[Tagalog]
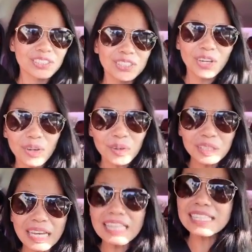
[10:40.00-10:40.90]

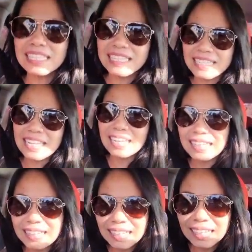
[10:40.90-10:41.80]
So that's
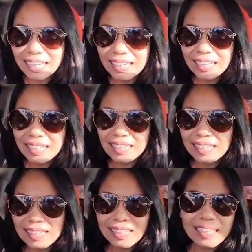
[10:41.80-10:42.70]
the uh,
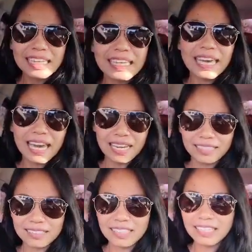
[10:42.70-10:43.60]

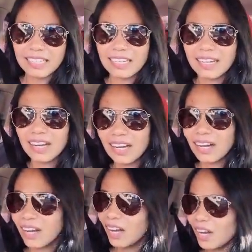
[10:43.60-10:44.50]
gate
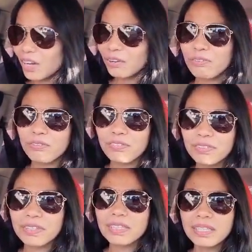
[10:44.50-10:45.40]
of
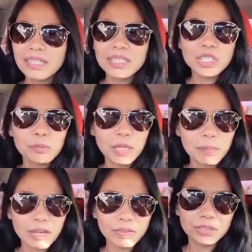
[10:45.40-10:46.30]

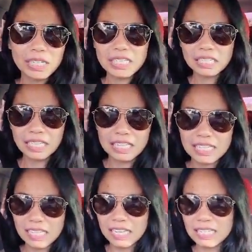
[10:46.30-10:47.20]
Subic Bayview
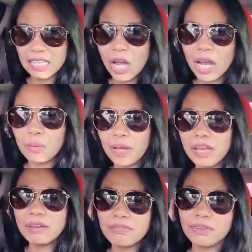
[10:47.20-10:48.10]
Residences.
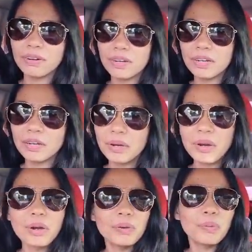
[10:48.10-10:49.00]
However,
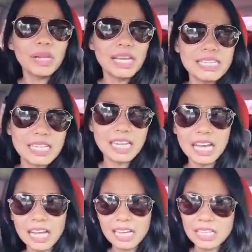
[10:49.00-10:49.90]
wala
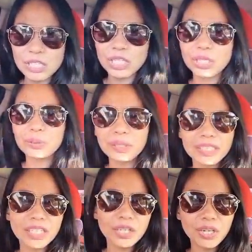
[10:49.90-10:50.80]
silang
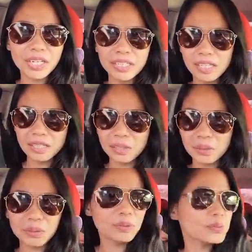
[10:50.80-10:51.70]
security guard
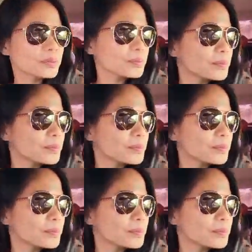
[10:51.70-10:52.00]
dito.